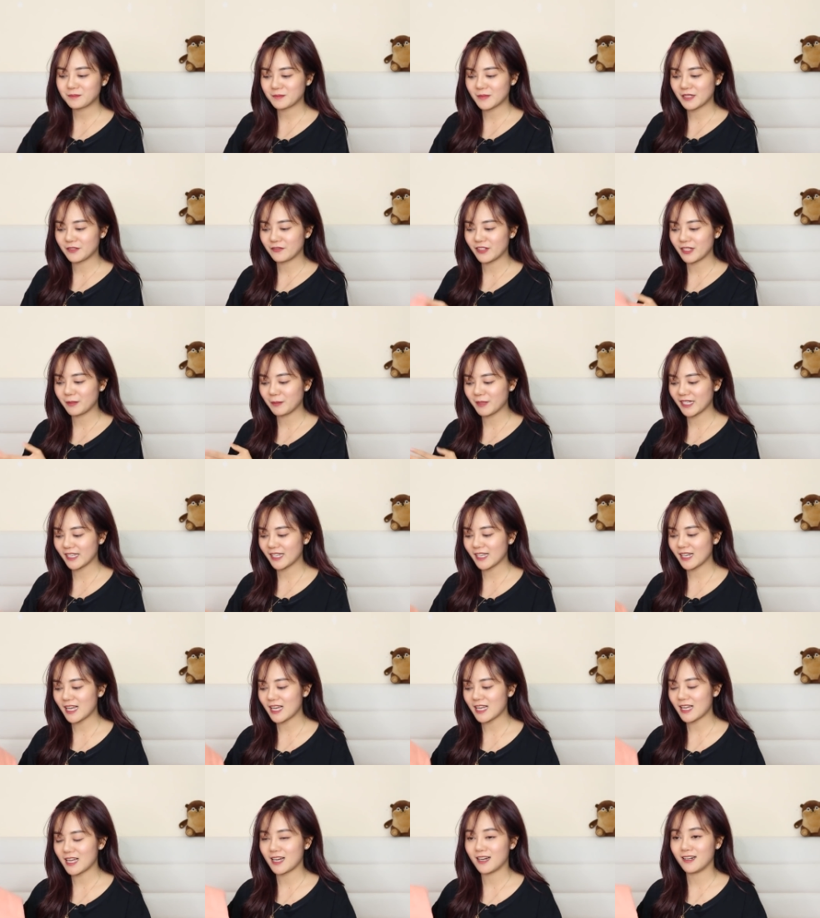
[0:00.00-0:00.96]
bởi vì mình nghĩ
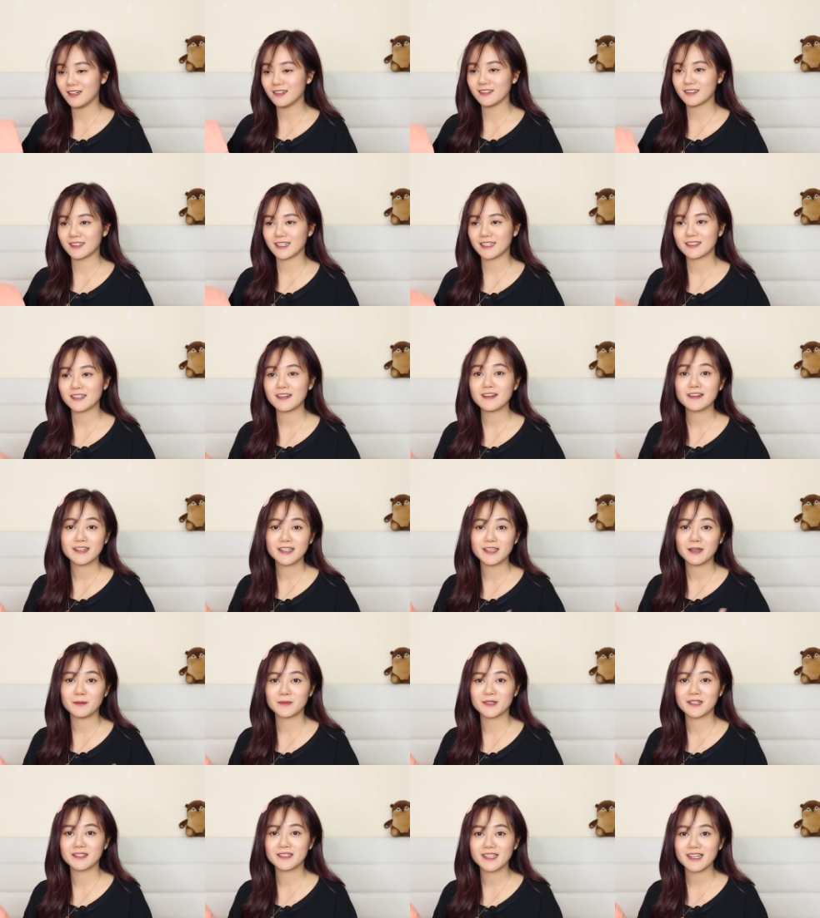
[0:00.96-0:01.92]
là ở cái thời
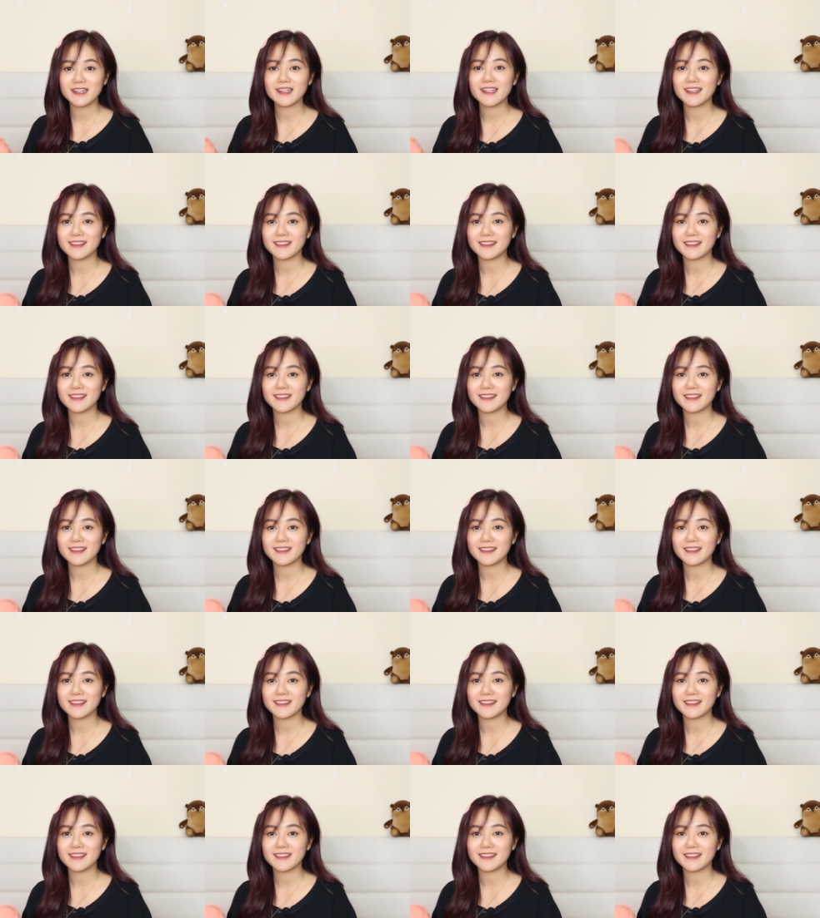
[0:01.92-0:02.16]
điểm thời tiết